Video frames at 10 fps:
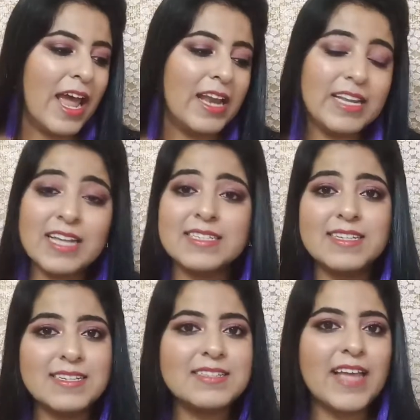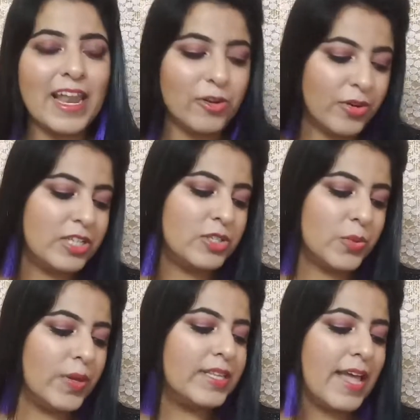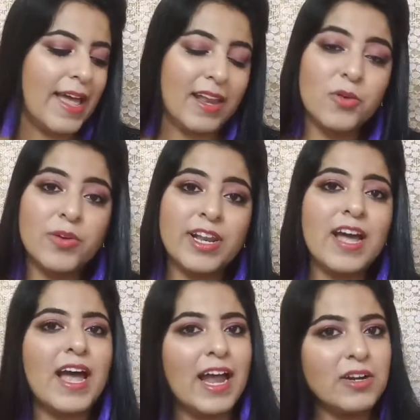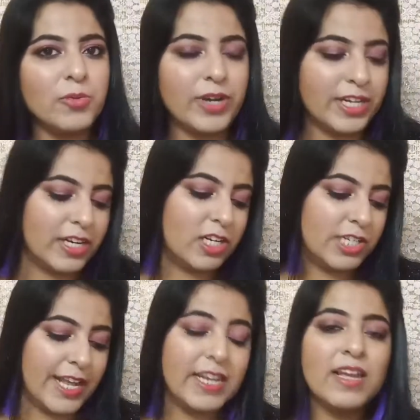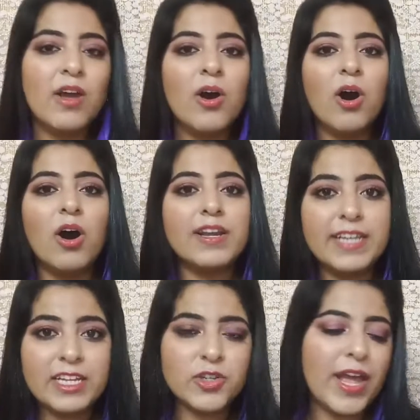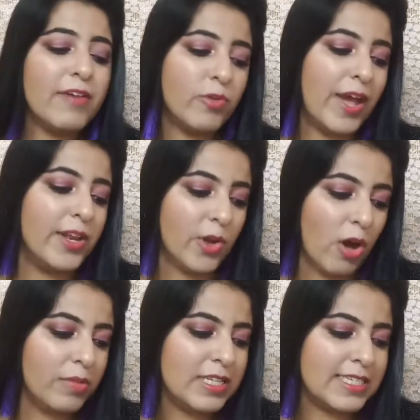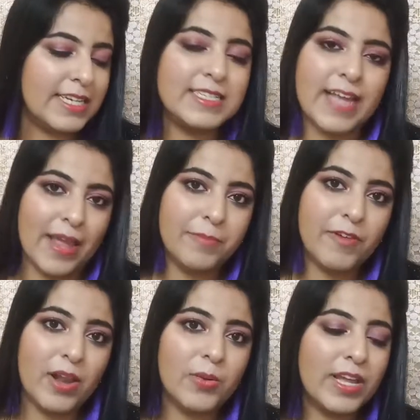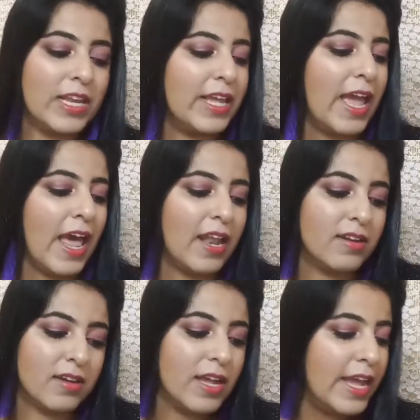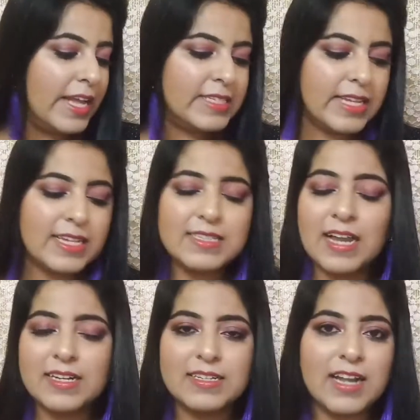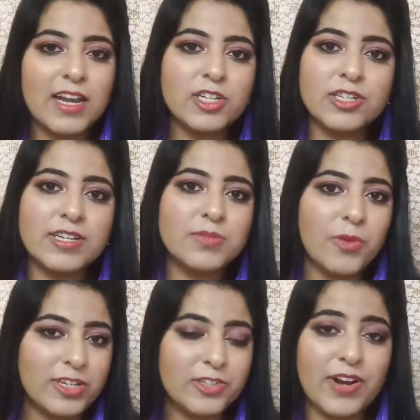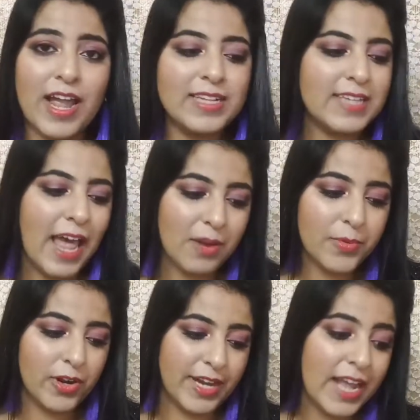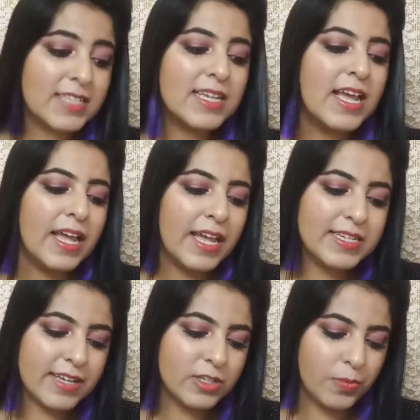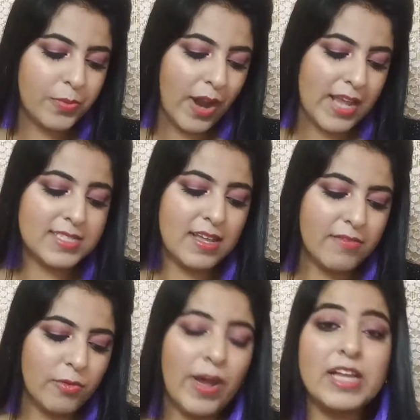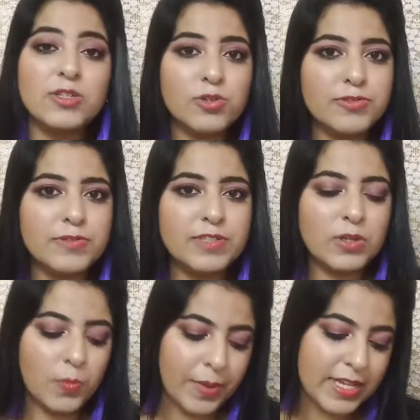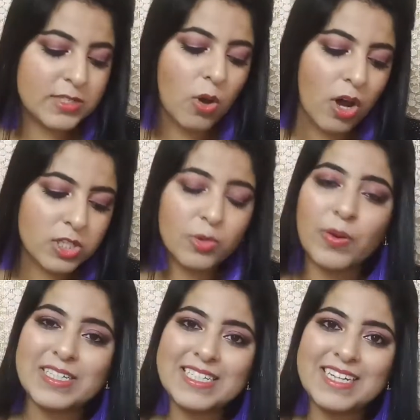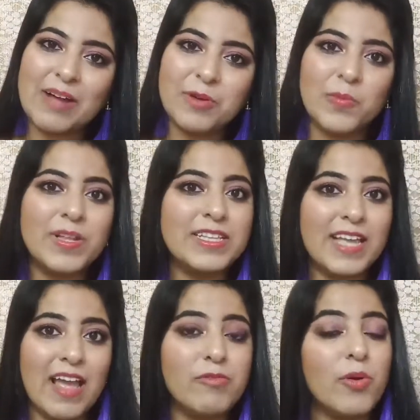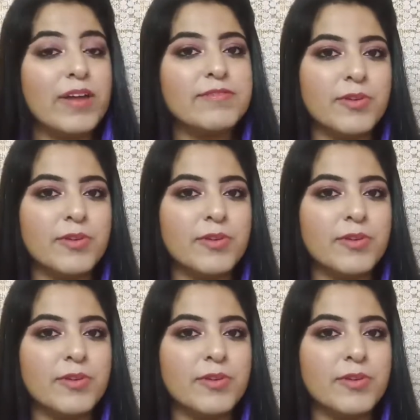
एंड येस दिस इज एनरिच्ड विद एलोवेरा एंड विंटर शेरी और ये जो है वो है नॉर्मल स्किन टाइप वालों के लिए एंड इट सेज दैट इट नरिशेज मॉइस्चराइज एंड प्रोटेक्ट इसका जो प्राइस है वो है टू फिफ्टी रुपीज और जो क्वांटिटी आपको मिलती है वो है